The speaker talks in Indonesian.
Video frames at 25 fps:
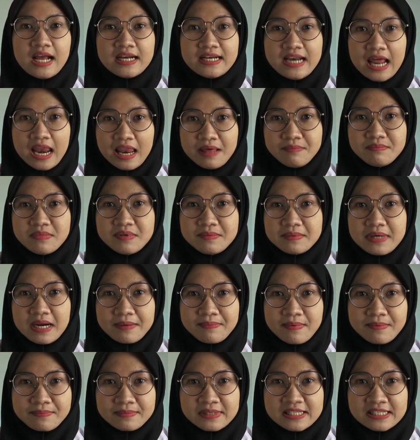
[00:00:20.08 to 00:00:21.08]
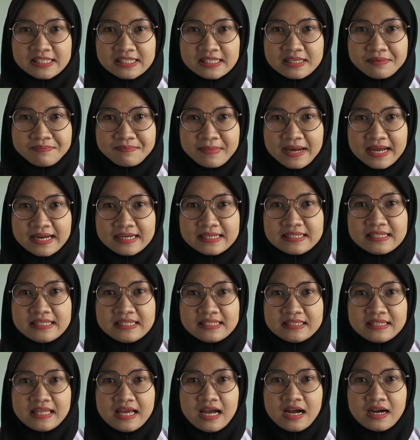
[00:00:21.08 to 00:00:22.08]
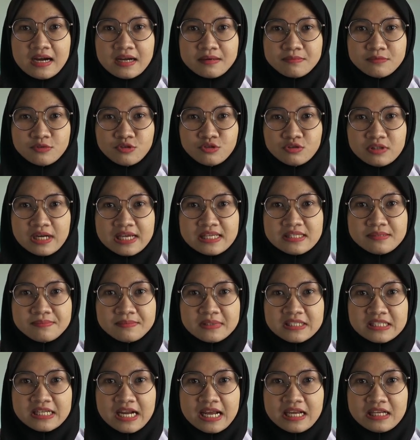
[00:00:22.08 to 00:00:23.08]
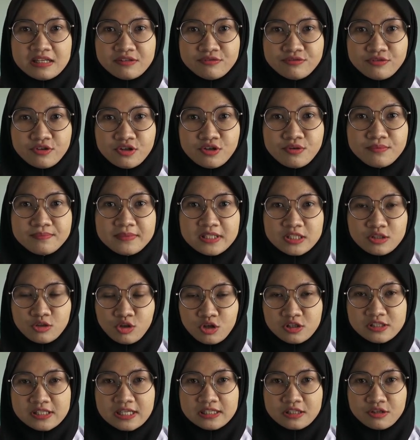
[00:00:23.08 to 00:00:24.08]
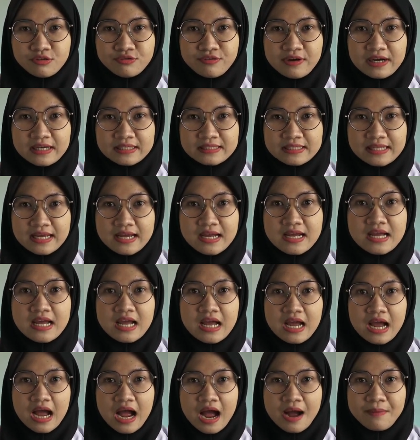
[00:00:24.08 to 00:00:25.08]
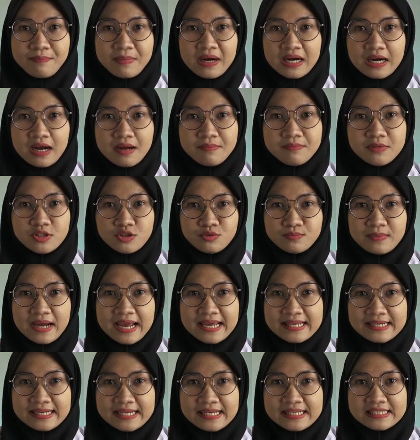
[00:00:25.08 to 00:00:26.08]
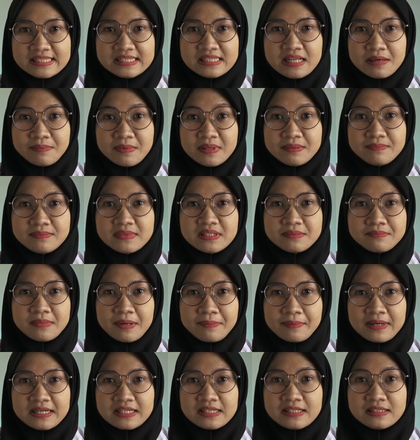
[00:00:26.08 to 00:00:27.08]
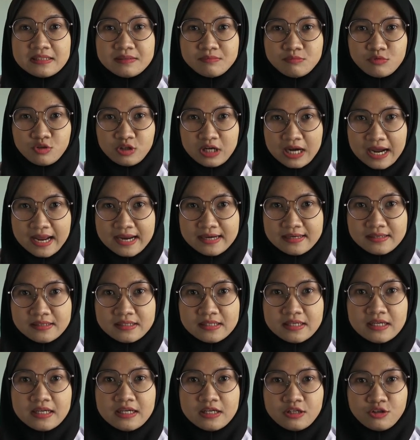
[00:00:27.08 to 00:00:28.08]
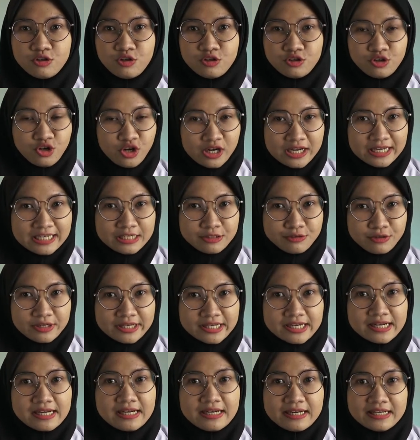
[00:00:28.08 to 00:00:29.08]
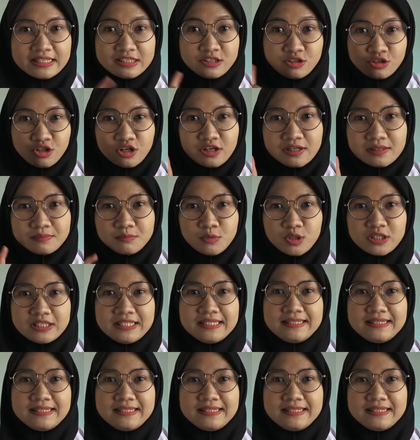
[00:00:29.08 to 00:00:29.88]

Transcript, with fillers: Dalam beberapa menit ke depan, kita akan mengulas mengenai info mitos atau fakta apakah minum air es dapat menyebabkan kegemukan. Don't go anywhere, let's talk about